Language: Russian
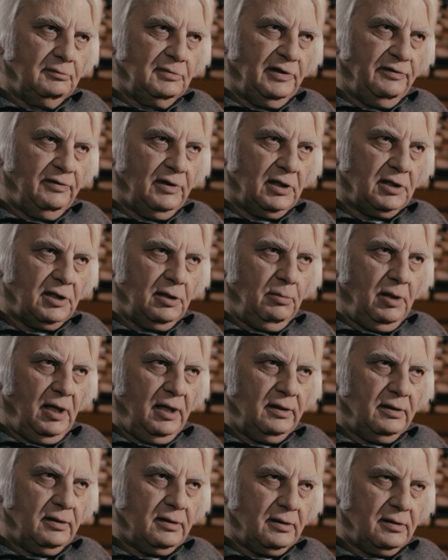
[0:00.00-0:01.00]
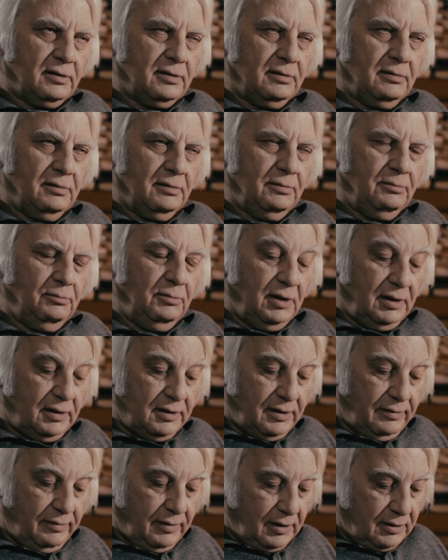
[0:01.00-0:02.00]
Вы ошибаетесь,
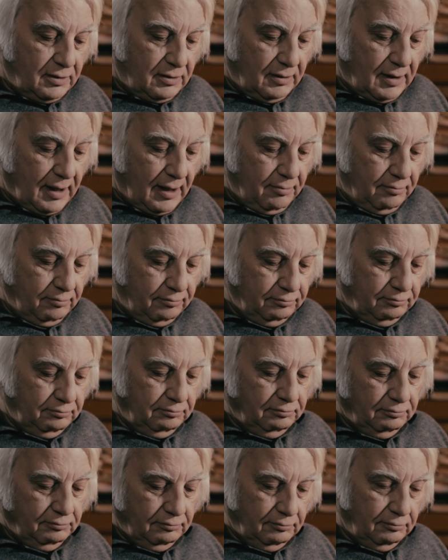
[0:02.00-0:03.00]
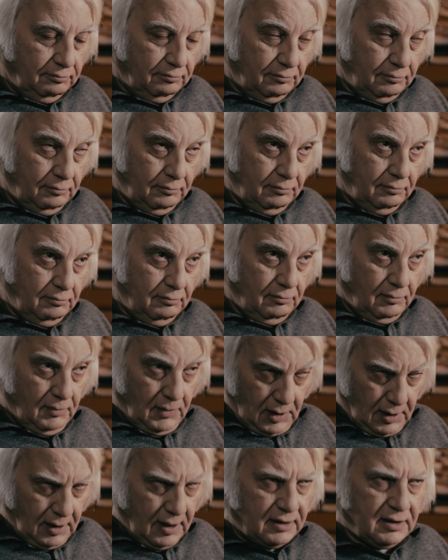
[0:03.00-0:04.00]
милостивый государь.
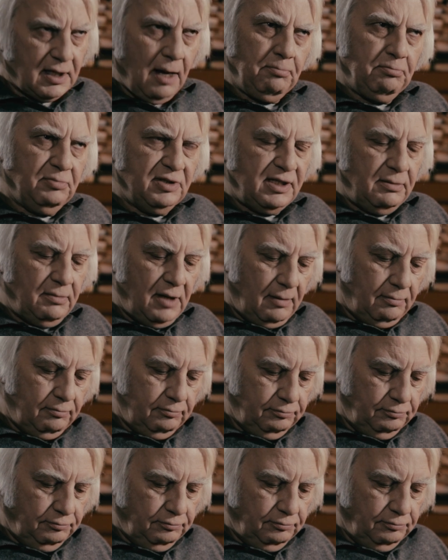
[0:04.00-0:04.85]
Я сам по себе.